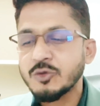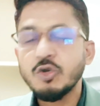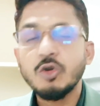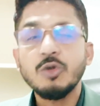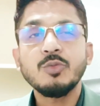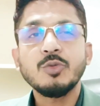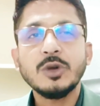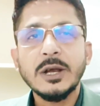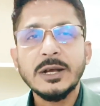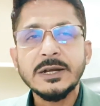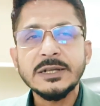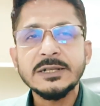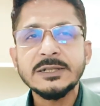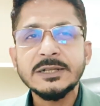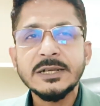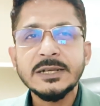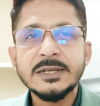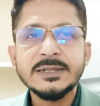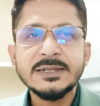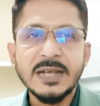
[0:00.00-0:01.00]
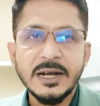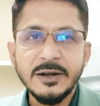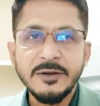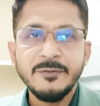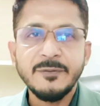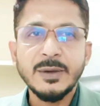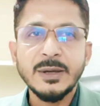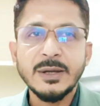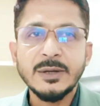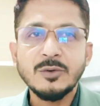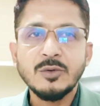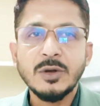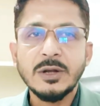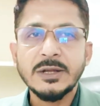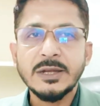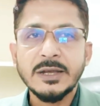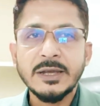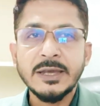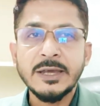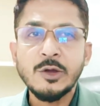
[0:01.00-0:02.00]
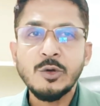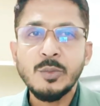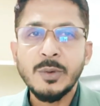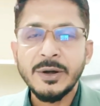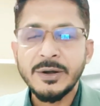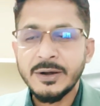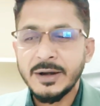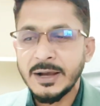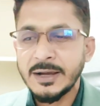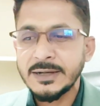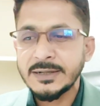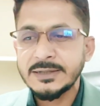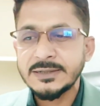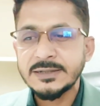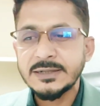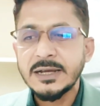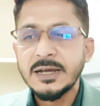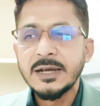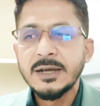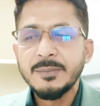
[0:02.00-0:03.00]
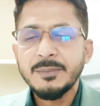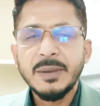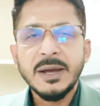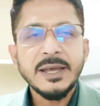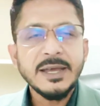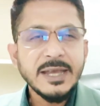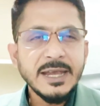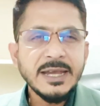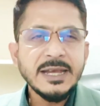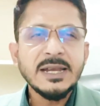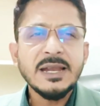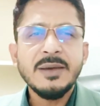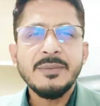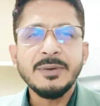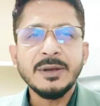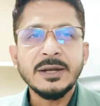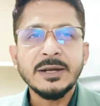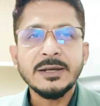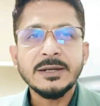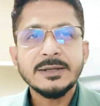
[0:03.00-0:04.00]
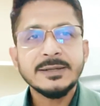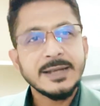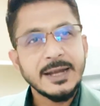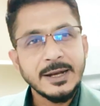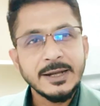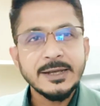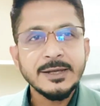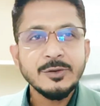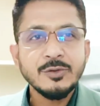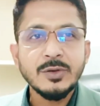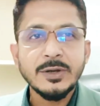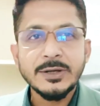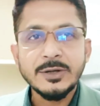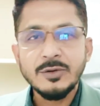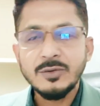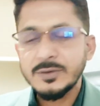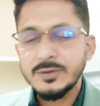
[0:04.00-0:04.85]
কর্মকাণ্ডের যে সার্টিফিকেটগুলো থাকে হিউম্যান রাইটস বা এই লেভেলের তারা কিন্তু এটাও